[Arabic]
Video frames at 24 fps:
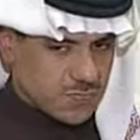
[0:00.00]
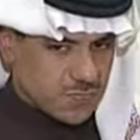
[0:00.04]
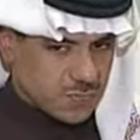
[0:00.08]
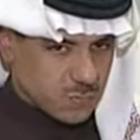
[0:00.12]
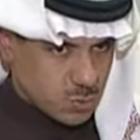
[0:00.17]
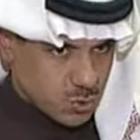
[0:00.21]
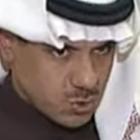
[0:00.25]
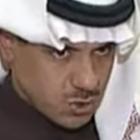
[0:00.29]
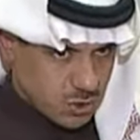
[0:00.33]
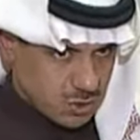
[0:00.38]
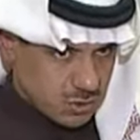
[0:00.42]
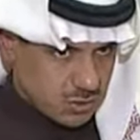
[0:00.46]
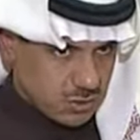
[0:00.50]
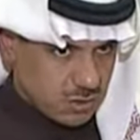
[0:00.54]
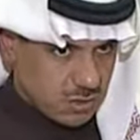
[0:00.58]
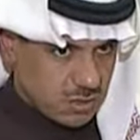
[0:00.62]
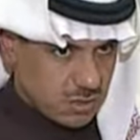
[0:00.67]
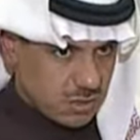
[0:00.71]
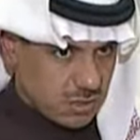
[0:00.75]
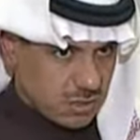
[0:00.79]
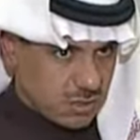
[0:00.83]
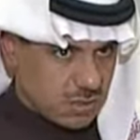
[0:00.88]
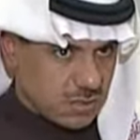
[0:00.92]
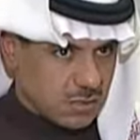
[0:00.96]

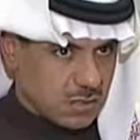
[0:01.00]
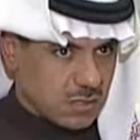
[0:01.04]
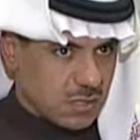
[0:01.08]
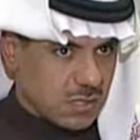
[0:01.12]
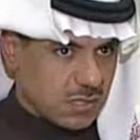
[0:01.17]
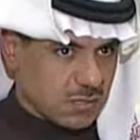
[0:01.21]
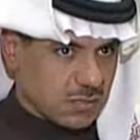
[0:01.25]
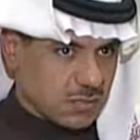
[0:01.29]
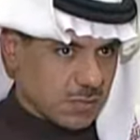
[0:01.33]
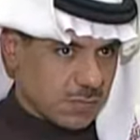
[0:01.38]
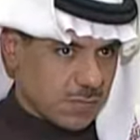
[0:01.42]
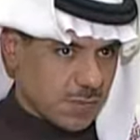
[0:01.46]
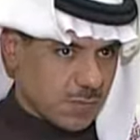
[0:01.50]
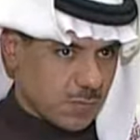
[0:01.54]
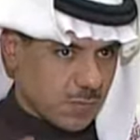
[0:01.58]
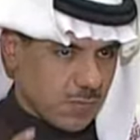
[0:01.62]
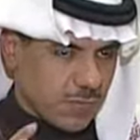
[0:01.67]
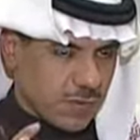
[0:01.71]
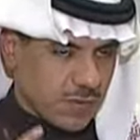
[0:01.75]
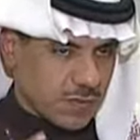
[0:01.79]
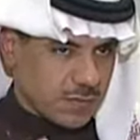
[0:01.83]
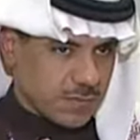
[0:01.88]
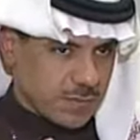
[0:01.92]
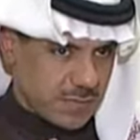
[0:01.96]
مسيطرين يعني طبعا
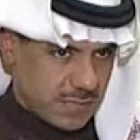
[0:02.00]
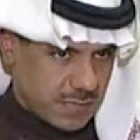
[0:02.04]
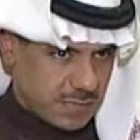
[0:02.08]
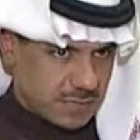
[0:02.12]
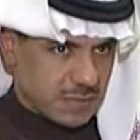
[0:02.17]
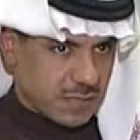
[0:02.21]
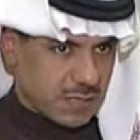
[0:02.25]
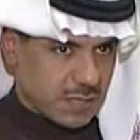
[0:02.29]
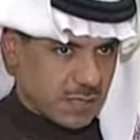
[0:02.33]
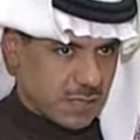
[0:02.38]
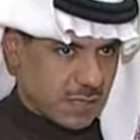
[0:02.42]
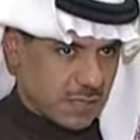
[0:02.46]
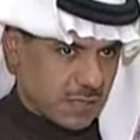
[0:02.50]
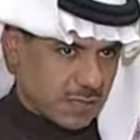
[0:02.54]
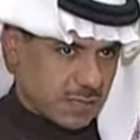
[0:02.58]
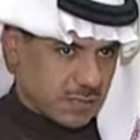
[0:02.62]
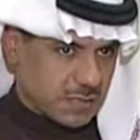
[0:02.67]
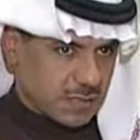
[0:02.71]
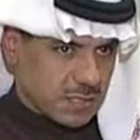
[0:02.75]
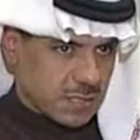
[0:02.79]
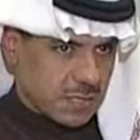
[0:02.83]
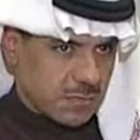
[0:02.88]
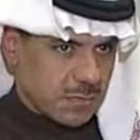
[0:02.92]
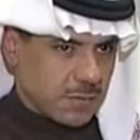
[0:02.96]
المضاربين عندنا
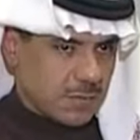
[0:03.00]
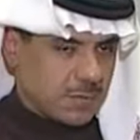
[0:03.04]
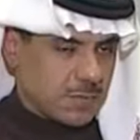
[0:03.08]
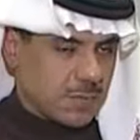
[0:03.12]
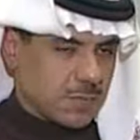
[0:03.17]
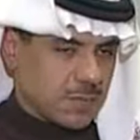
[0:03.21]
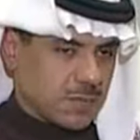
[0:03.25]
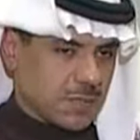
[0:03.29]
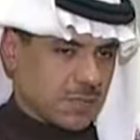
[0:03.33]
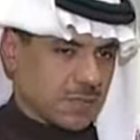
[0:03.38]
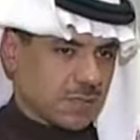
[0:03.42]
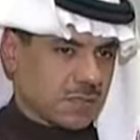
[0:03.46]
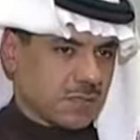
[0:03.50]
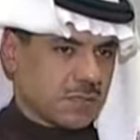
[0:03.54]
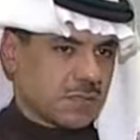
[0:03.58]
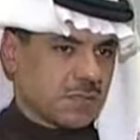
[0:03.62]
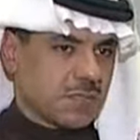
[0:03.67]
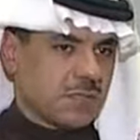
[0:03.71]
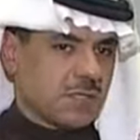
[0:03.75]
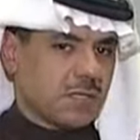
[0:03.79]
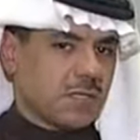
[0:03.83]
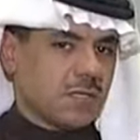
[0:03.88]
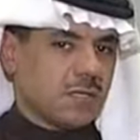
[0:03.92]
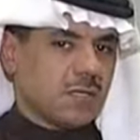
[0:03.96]
اخذت كلام عن المملكه
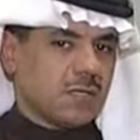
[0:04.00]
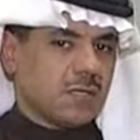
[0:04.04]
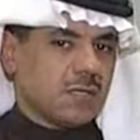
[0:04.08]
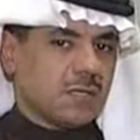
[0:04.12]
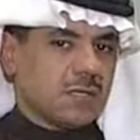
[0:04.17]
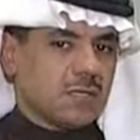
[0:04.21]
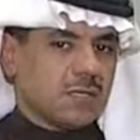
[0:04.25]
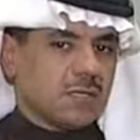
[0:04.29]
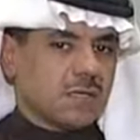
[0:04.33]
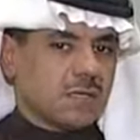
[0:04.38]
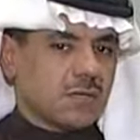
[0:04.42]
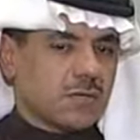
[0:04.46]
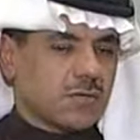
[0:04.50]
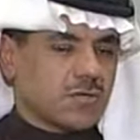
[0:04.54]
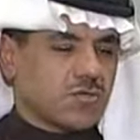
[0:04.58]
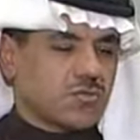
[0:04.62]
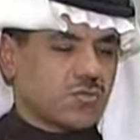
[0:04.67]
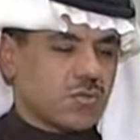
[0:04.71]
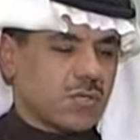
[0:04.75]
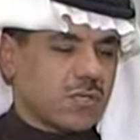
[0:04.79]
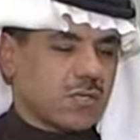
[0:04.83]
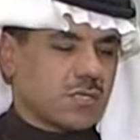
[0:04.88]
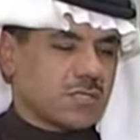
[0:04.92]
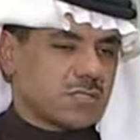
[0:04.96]

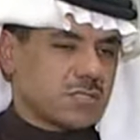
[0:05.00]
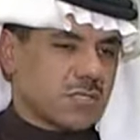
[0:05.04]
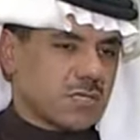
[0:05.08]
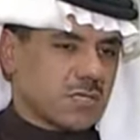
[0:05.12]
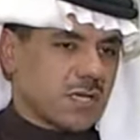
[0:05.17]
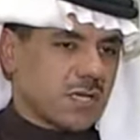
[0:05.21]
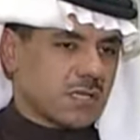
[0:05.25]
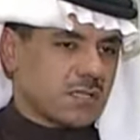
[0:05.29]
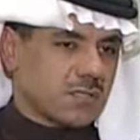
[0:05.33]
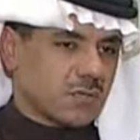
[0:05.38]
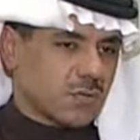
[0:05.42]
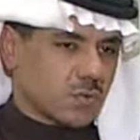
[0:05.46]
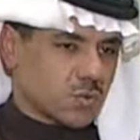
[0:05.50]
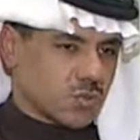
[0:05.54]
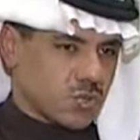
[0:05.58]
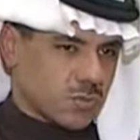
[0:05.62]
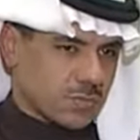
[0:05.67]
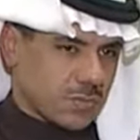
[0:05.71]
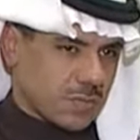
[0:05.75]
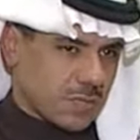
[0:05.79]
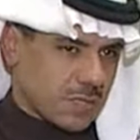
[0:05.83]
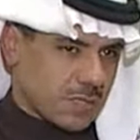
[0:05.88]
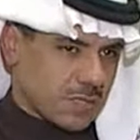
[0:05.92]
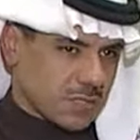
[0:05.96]
ركزوا على الشركات اللي رؤوس
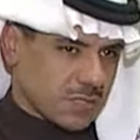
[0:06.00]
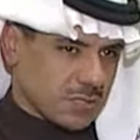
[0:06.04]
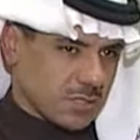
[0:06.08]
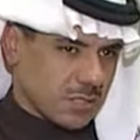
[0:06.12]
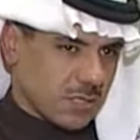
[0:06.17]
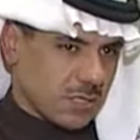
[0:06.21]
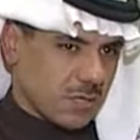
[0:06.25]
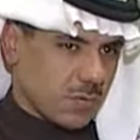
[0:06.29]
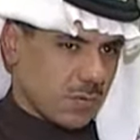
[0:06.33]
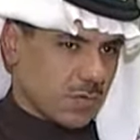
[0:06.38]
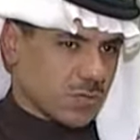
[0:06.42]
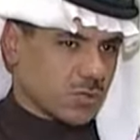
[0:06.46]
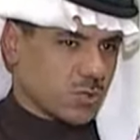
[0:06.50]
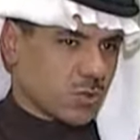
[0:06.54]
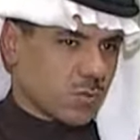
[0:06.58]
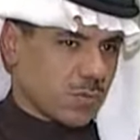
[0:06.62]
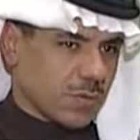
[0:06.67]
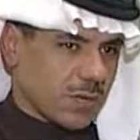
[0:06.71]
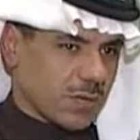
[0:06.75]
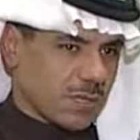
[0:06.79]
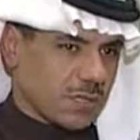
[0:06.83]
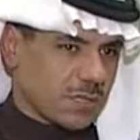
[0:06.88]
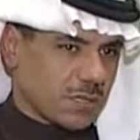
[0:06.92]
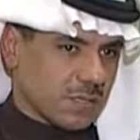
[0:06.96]
مالها صغيره واسهم
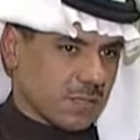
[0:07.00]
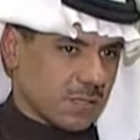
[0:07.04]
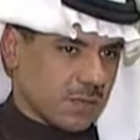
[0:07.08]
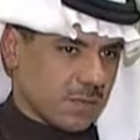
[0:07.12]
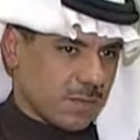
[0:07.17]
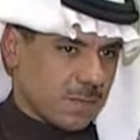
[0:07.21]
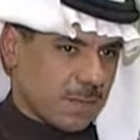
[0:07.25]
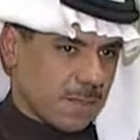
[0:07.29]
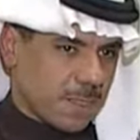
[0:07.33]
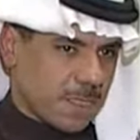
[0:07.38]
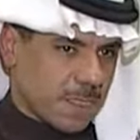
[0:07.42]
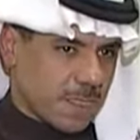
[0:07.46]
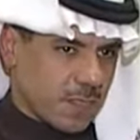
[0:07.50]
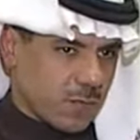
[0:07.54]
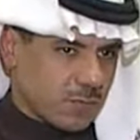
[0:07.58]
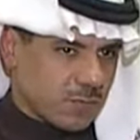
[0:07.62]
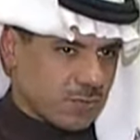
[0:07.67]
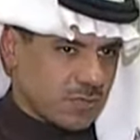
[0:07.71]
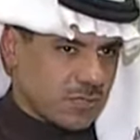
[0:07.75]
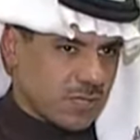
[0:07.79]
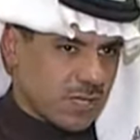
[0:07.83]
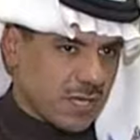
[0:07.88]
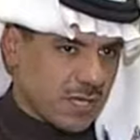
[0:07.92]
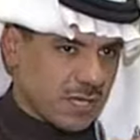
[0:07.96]
قليله
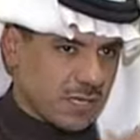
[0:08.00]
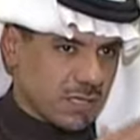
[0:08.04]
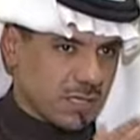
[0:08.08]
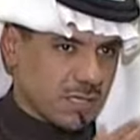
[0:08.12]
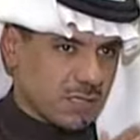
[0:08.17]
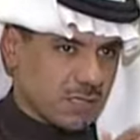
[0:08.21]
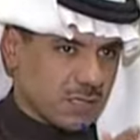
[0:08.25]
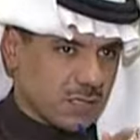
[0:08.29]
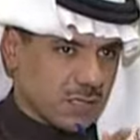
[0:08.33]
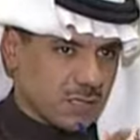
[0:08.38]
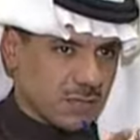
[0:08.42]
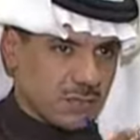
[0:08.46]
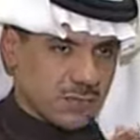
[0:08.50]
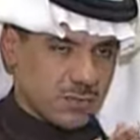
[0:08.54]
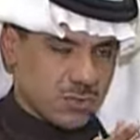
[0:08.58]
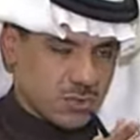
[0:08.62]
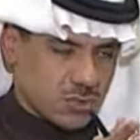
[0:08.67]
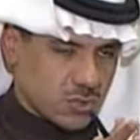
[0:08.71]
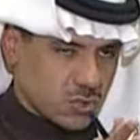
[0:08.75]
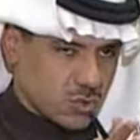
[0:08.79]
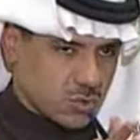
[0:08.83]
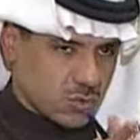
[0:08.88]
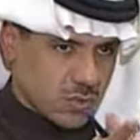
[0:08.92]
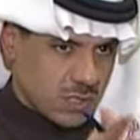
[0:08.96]
بالتالي هي يمكن
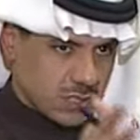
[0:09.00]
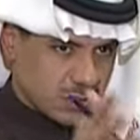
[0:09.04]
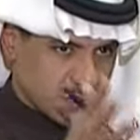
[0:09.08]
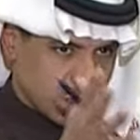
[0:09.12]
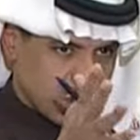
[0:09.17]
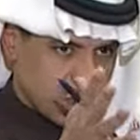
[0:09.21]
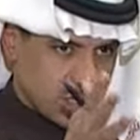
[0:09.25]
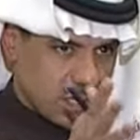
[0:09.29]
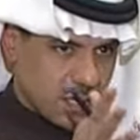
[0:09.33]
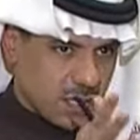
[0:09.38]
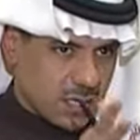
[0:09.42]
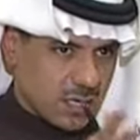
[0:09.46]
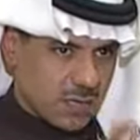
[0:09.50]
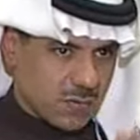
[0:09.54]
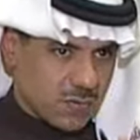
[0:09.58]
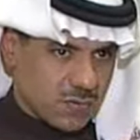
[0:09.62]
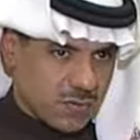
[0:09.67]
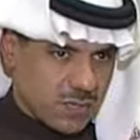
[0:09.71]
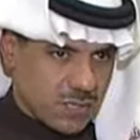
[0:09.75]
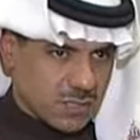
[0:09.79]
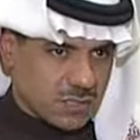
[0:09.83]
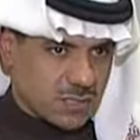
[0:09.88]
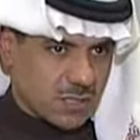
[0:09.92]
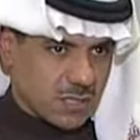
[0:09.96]
تسوى 10 ريال او
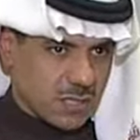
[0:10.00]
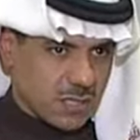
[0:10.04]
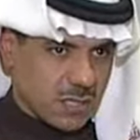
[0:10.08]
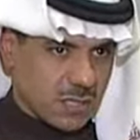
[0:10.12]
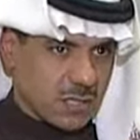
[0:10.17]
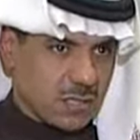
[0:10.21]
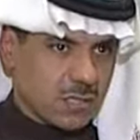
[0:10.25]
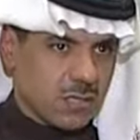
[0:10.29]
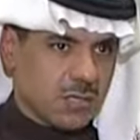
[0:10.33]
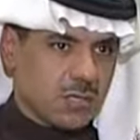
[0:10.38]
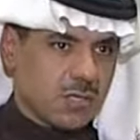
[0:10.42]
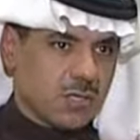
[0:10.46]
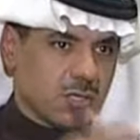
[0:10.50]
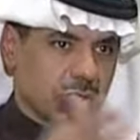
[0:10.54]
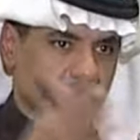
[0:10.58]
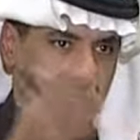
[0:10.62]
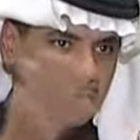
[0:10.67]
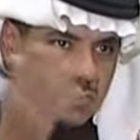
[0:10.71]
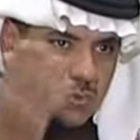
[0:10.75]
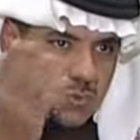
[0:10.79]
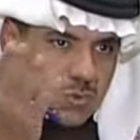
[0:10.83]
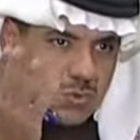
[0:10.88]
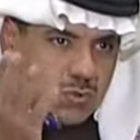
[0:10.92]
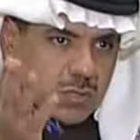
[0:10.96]
12 ريال
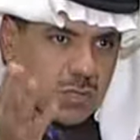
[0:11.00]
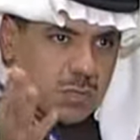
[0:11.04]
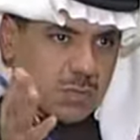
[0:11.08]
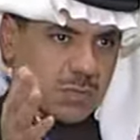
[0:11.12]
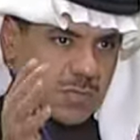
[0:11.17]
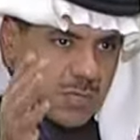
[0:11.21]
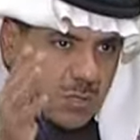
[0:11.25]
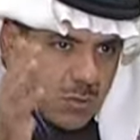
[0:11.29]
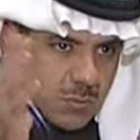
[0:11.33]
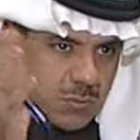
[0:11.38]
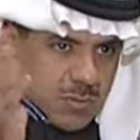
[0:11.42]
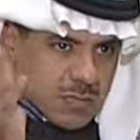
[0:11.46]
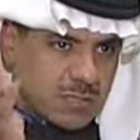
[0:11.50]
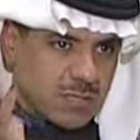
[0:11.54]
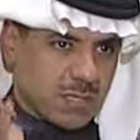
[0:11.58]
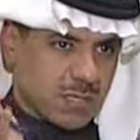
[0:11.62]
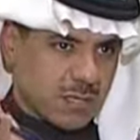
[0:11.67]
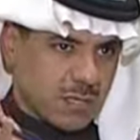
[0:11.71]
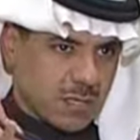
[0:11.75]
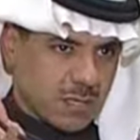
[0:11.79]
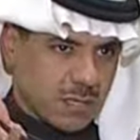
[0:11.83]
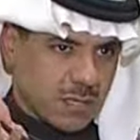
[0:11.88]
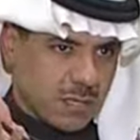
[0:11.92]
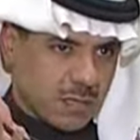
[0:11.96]
توصل 100 و200
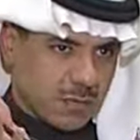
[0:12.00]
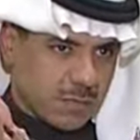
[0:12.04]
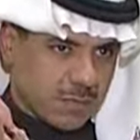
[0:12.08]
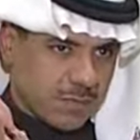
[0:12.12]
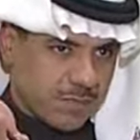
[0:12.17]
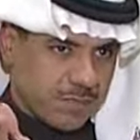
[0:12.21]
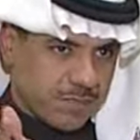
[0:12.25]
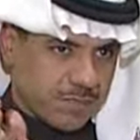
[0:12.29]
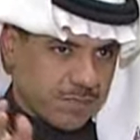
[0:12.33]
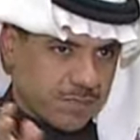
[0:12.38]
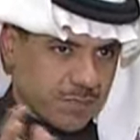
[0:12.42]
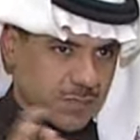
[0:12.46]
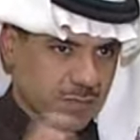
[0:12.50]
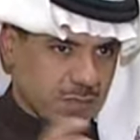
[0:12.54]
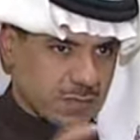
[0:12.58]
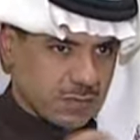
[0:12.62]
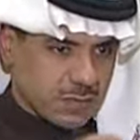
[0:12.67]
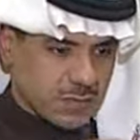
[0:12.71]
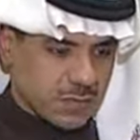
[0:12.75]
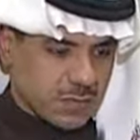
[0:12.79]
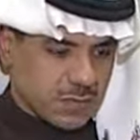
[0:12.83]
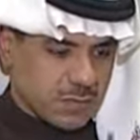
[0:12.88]
ريال صح طيب